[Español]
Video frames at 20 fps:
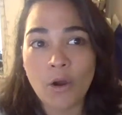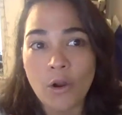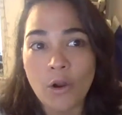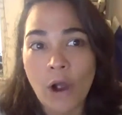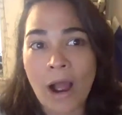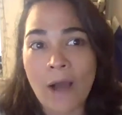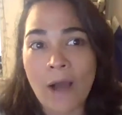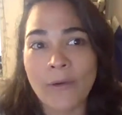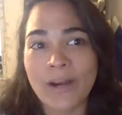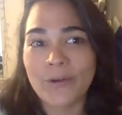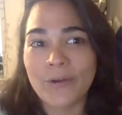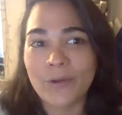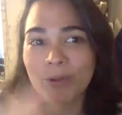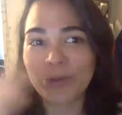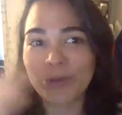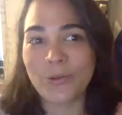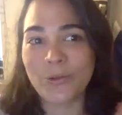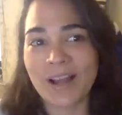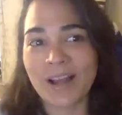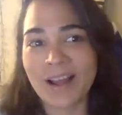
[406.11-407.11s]
ahora nos
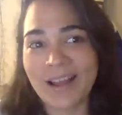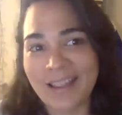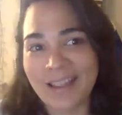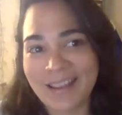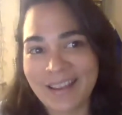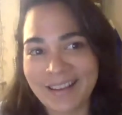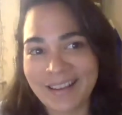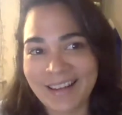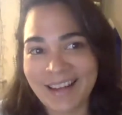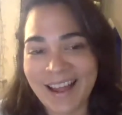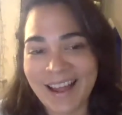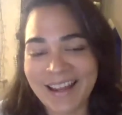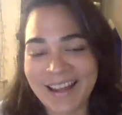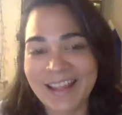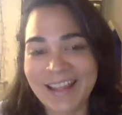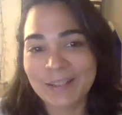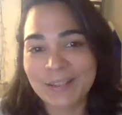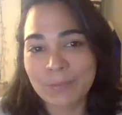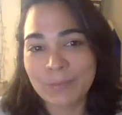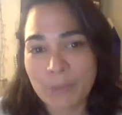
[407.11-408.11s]
toca en la área
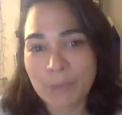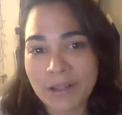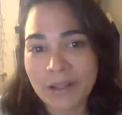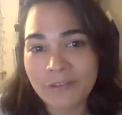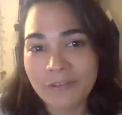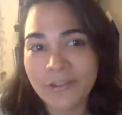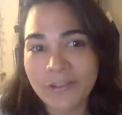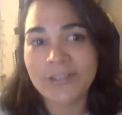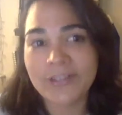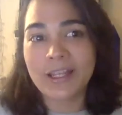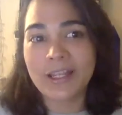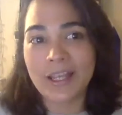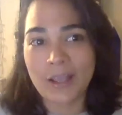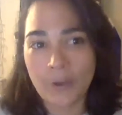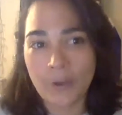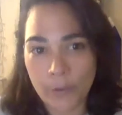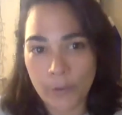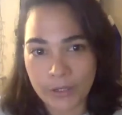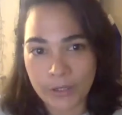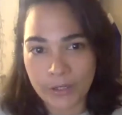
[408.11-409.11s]
de Springfield y
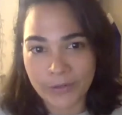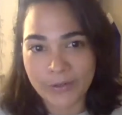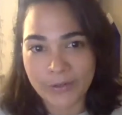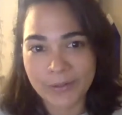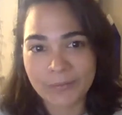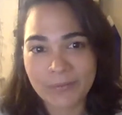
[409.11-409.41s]
Holyoke.